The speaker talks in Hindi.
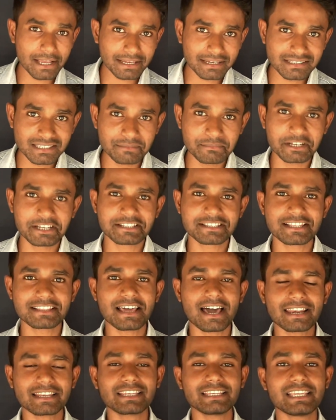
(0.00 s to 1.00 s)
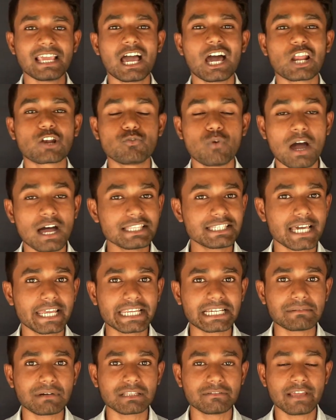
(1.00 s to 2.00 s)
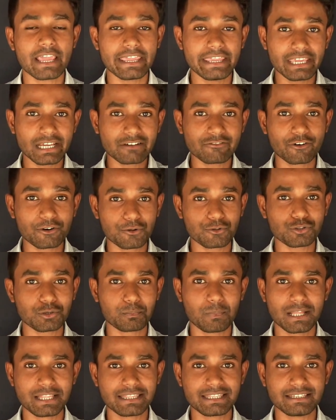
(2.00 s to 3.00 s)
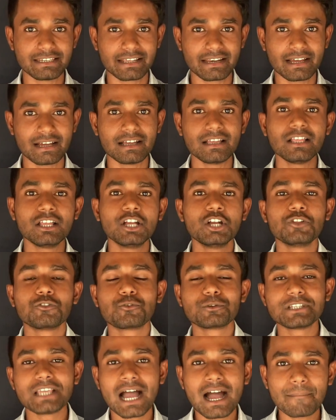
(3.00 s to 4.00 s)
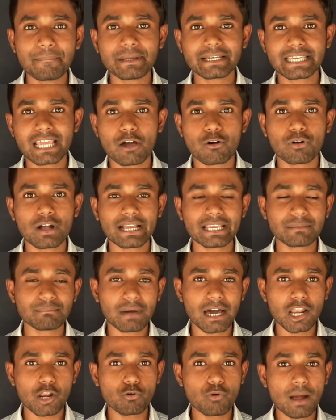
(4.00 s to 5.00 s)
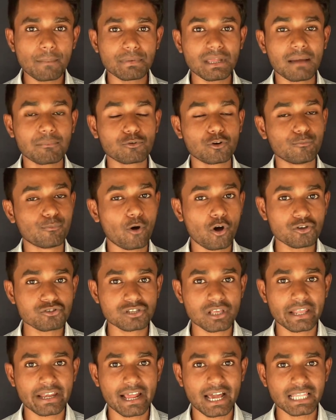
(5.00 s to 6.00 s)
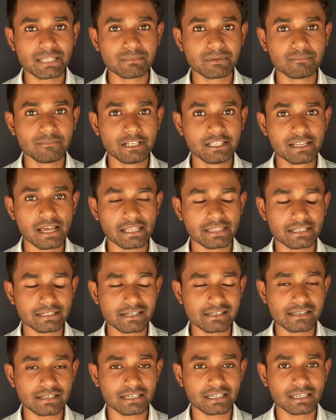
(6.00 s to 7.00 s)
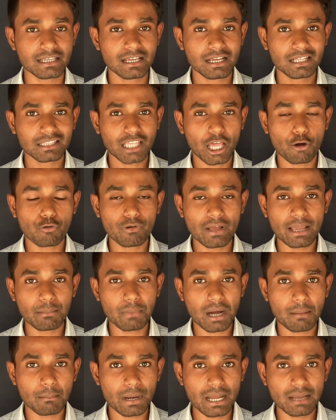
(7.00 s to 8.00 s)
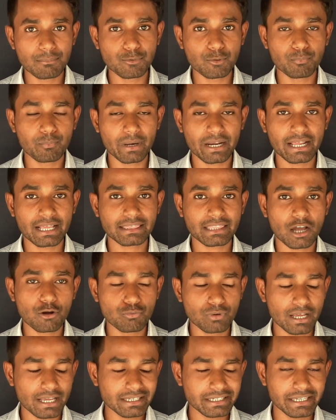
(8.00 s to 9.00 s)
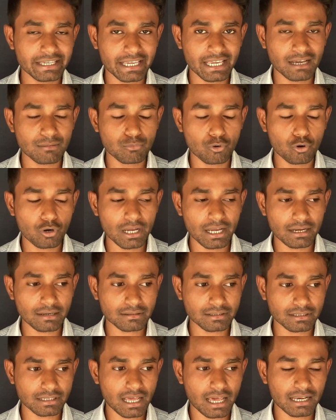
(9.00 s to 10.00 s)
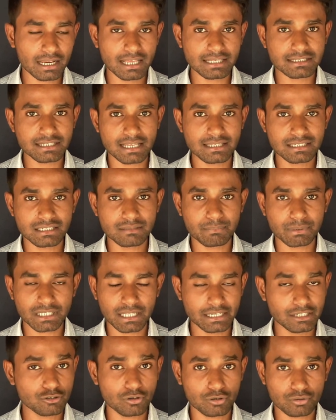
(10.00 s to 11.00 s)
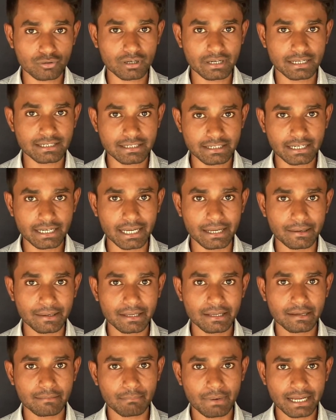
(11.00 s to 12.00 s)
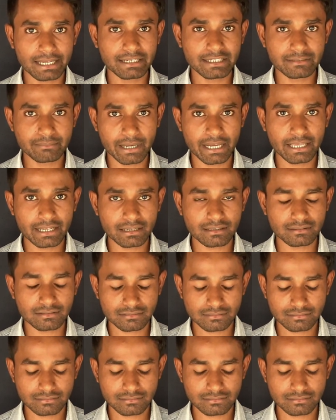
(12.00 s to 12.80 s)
गए किसी भी रिश्तेदार के यहाँ और वहाँ जाने के बाद भैया एक फ़ोटो तो बनती है ना तो यहाँ पे क्या होगा कि मान लो वहाँ पे आपको बहुत सारे आदमी मिल जाते हैं जैसे कि ताऊ है मामा है फुप्पर है ताऊ है ये है वो है नाना चाची पता नहीं कौन कौन है ठीक है भाई बहन